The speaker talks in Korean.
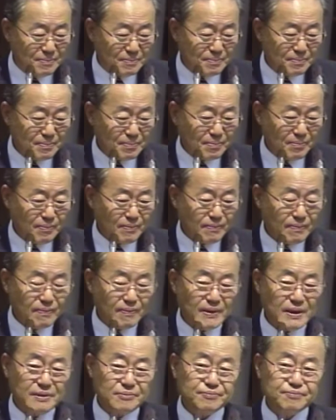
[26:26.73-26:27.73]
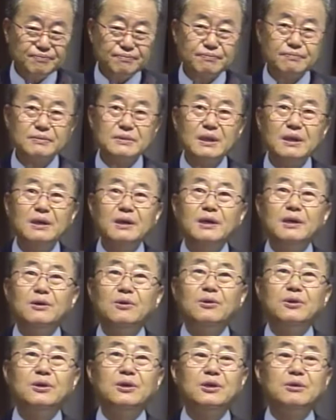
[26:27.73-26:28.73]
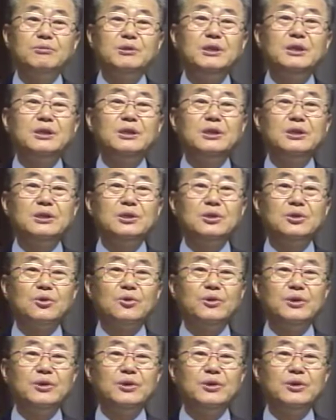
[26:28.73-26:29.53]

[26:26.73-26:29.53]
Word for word: 네. 여러분이